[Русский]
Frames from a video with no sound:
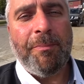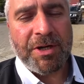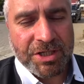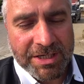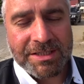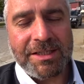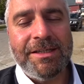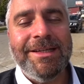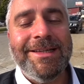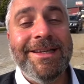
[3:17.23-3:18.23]

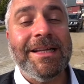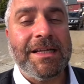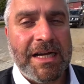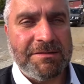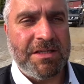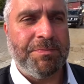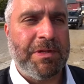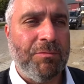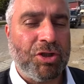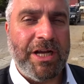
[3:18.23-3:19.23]
Пожалуйста, не отказывайтесь,
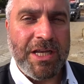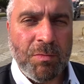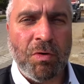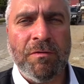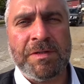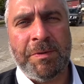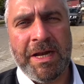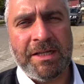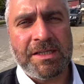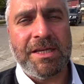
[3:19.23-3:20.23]
потому что они могут
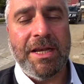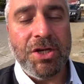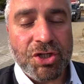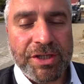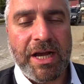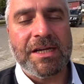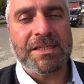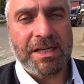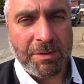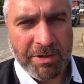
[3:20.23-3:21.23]
воспринять это за личное
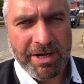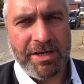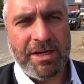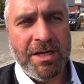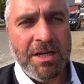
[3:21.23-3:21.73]
оскорбление.